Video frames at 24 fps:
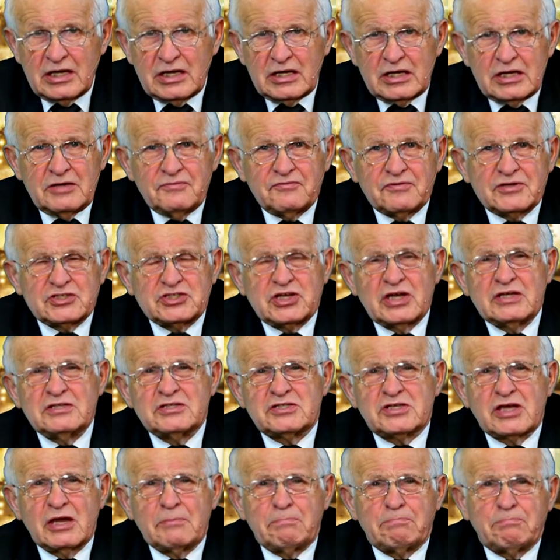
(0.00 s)
i w
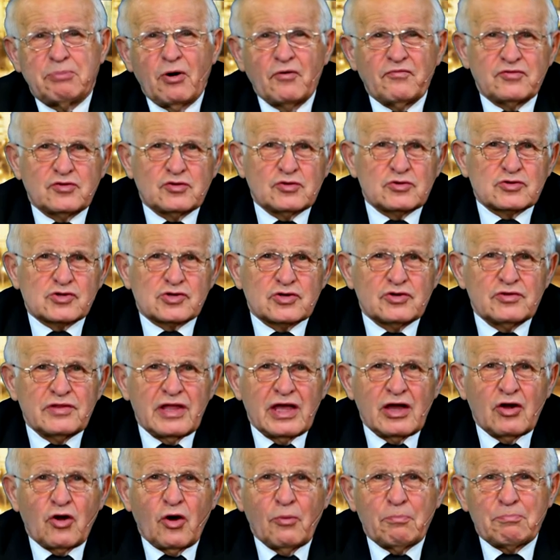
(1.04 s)
księdze
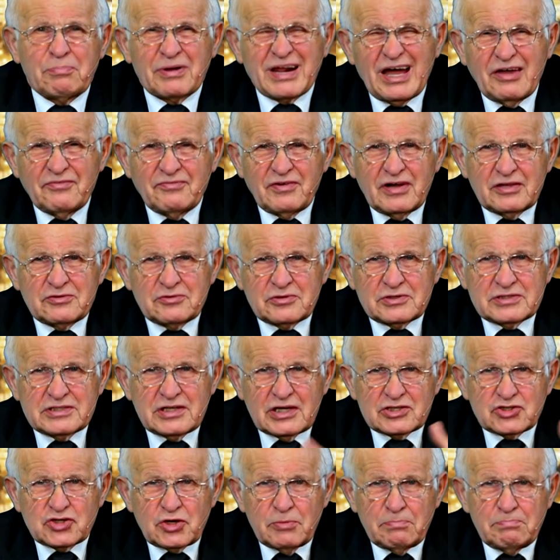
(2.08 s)
powtórzonego prawa, to
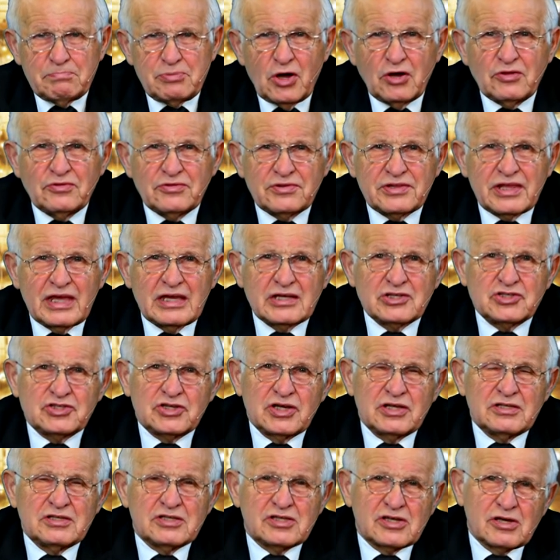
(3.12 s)
znaczy piątej
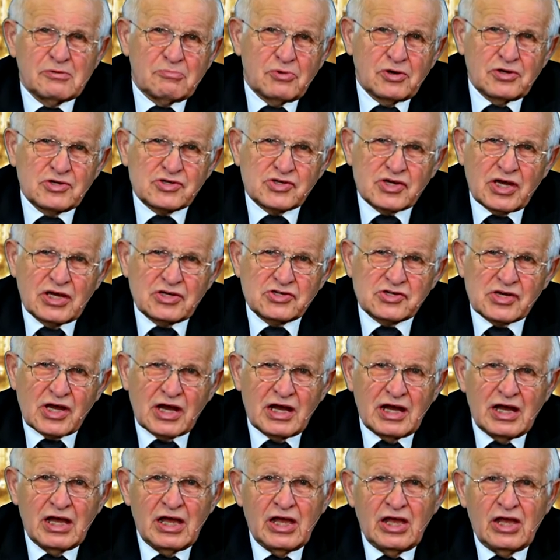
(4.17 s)
księdze
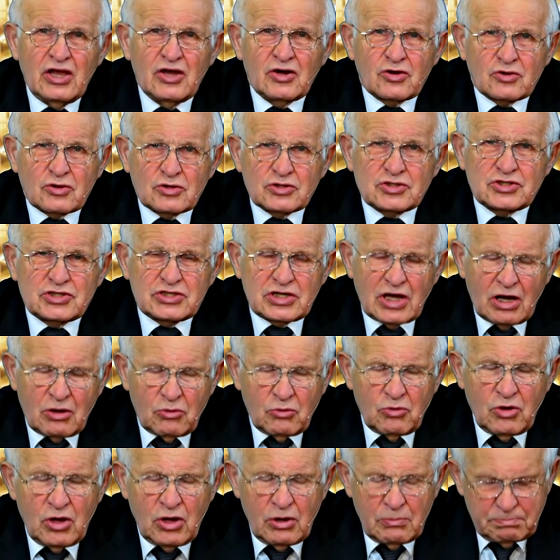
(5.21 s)
Mojżesza,
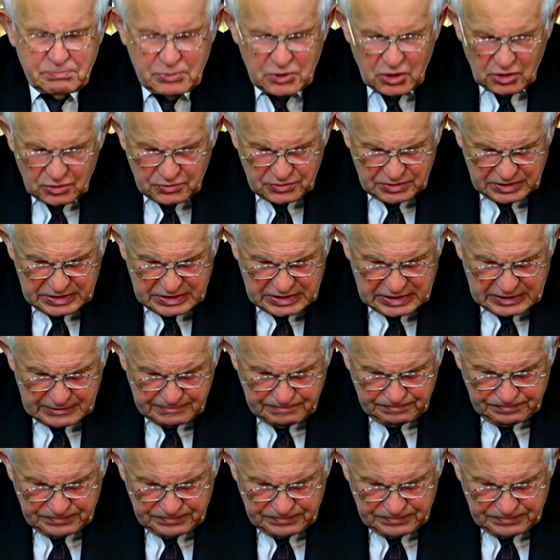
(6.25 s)
rozdział piąty.